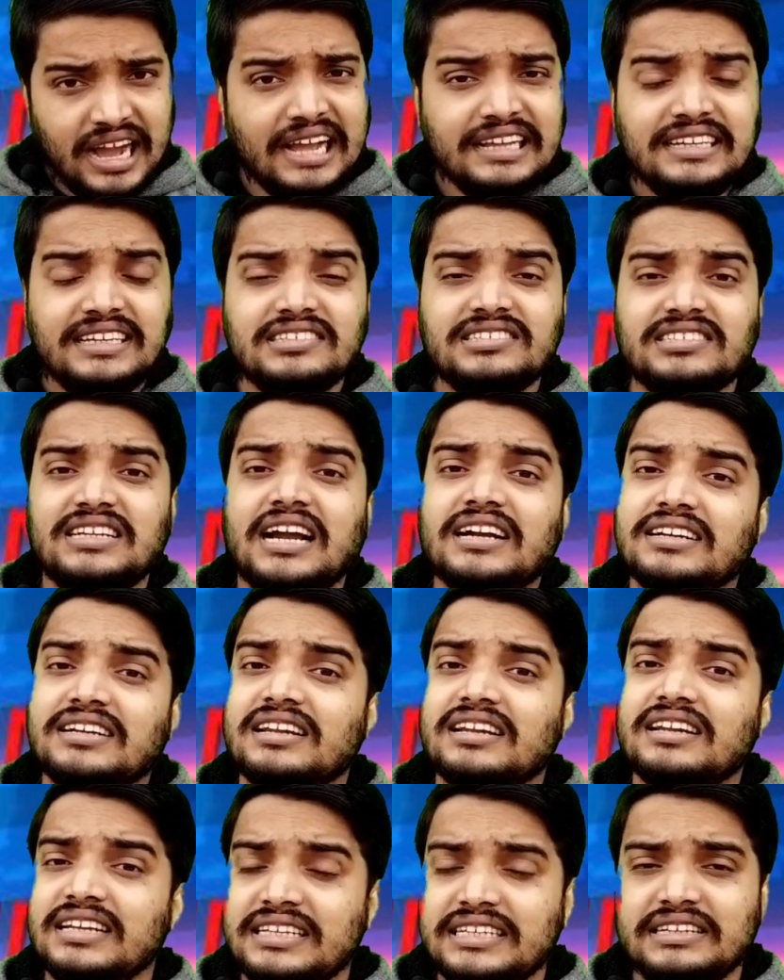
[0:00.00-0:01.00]
आइए स्टार्ट
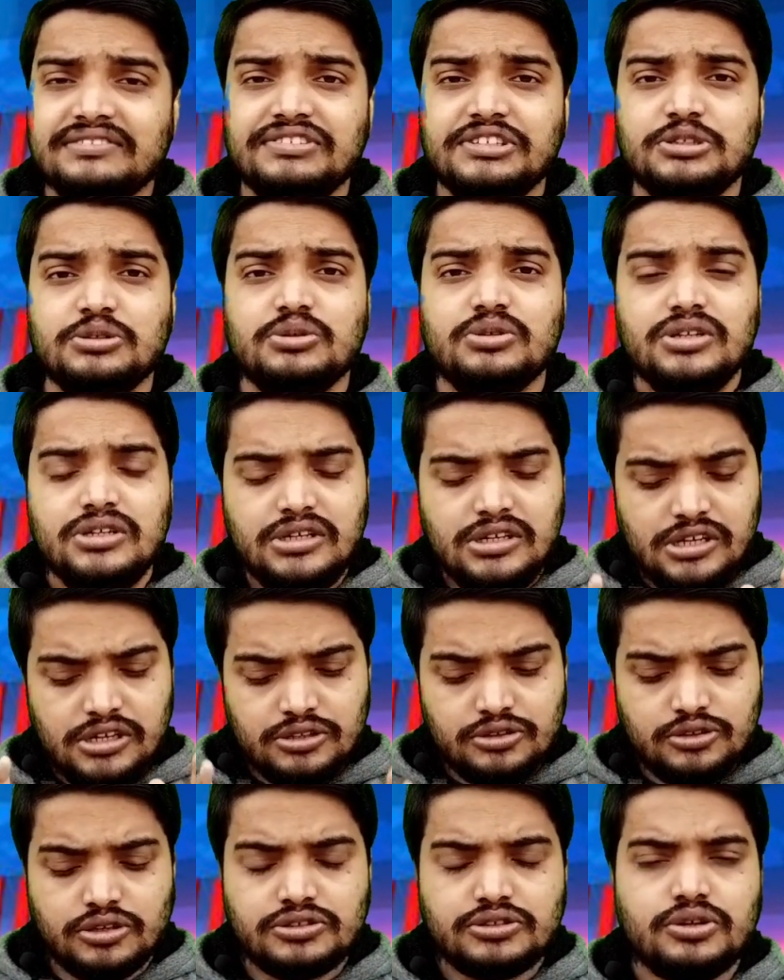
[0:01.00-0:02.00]
करते हैं ये वीडियो
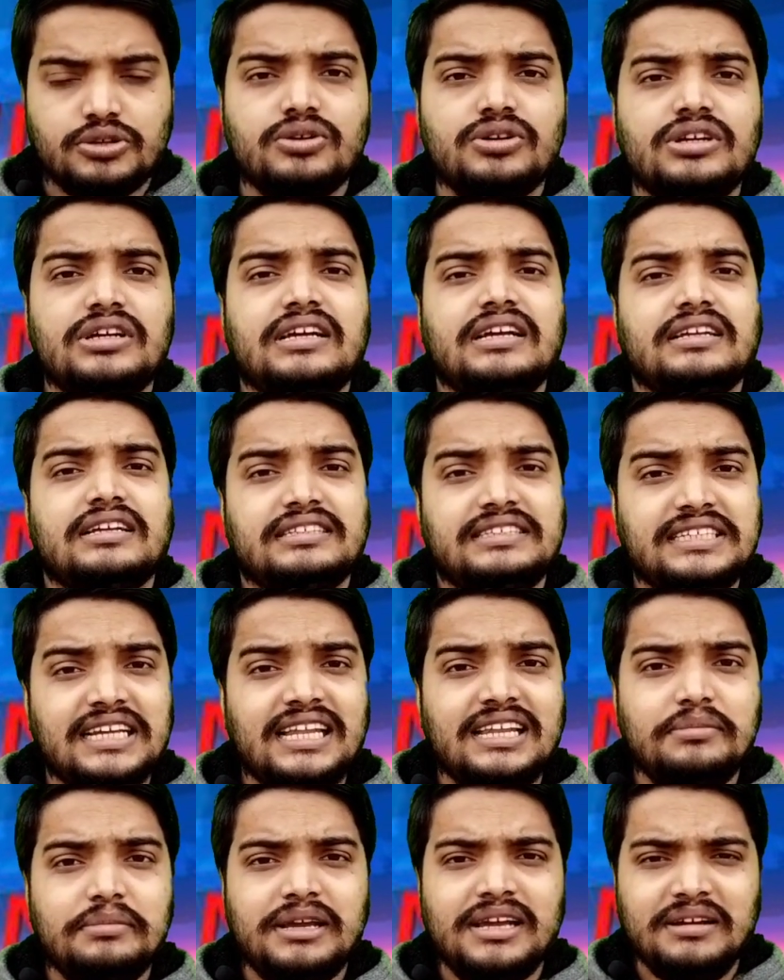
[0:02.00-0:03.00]
दोस्तों
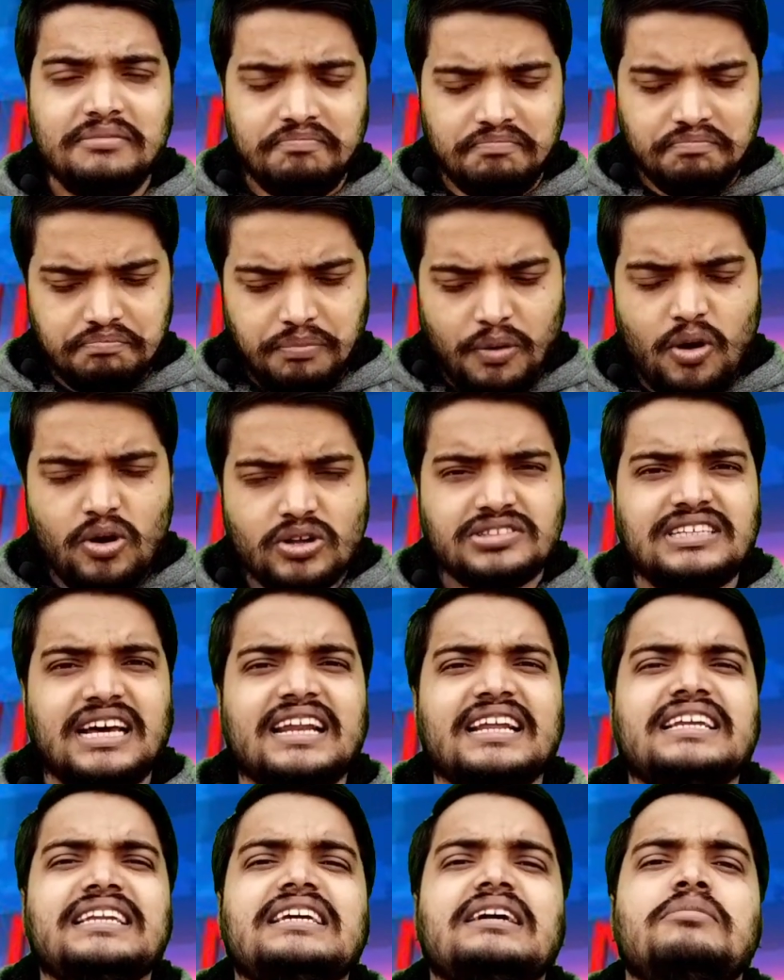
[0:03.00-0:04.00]
जेल में बहुत
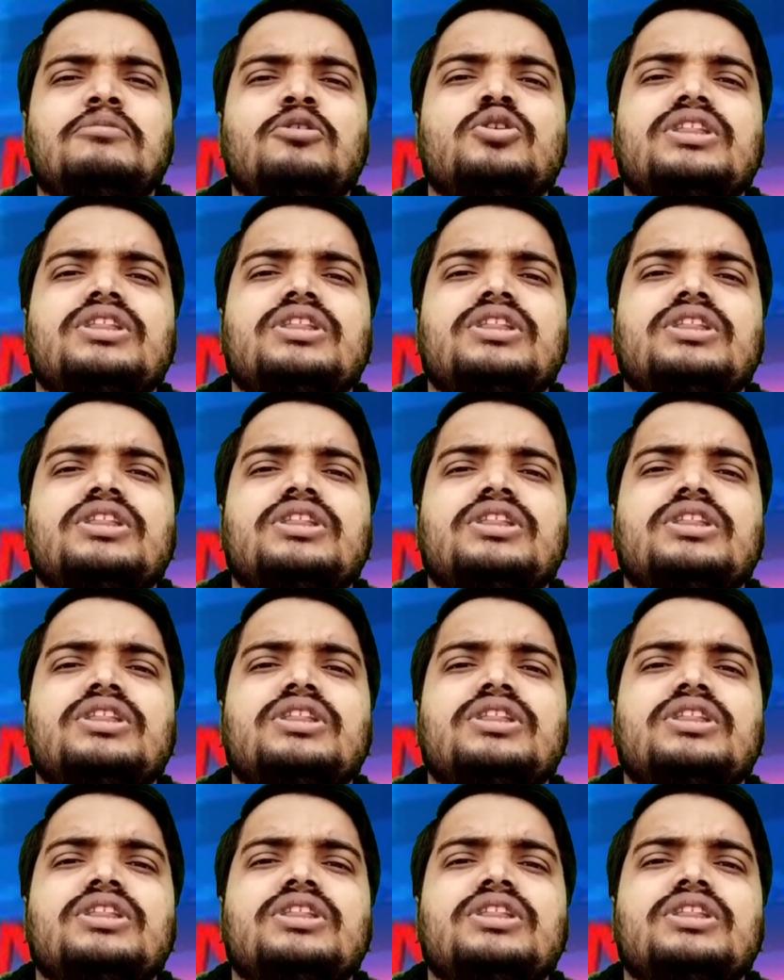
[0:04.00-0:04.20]
सारे नियम